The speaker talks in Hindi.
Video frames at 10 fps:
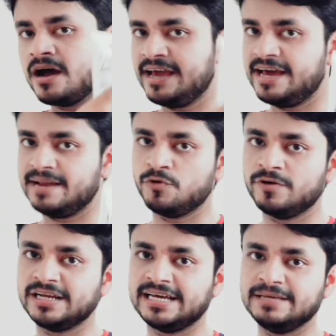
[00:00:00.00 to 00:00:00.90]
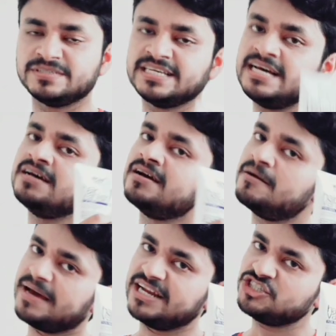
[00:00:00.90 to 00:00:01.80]
हेयर रिमूवल क्रीम से
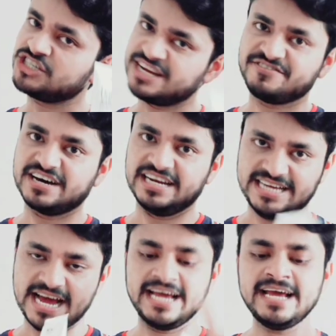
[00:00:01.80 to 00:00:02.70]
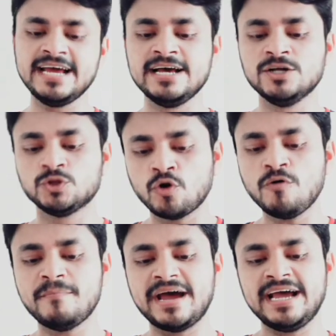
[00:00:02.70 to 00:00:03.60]
मैंने शेव कर लिया है तो
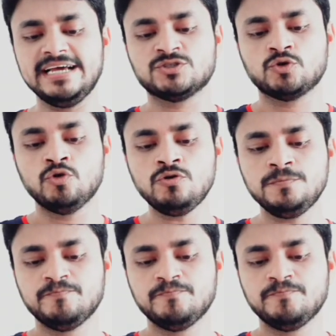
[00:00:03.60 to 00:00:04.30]
मैं इसको